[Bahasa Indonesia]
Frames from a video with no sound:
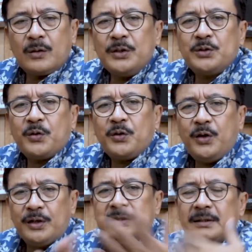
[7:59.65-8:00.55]

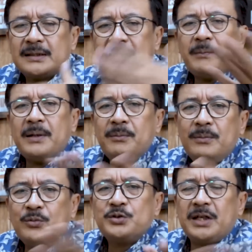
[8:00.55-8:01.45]
Suryo ya sesama
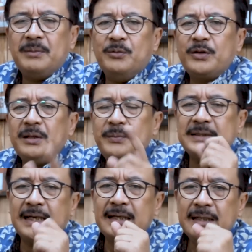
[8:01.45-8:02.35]
muslim mungkin
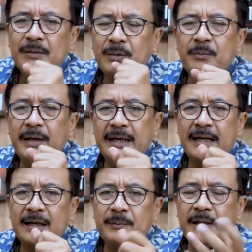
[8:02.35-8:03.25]
bisa
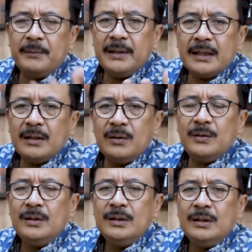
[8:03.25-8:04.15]
membayangkan bagaimana
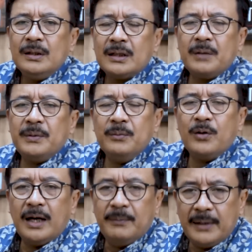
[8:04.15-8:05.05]
kalau Nabi
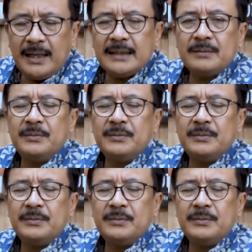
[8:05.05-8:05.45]
Muhammad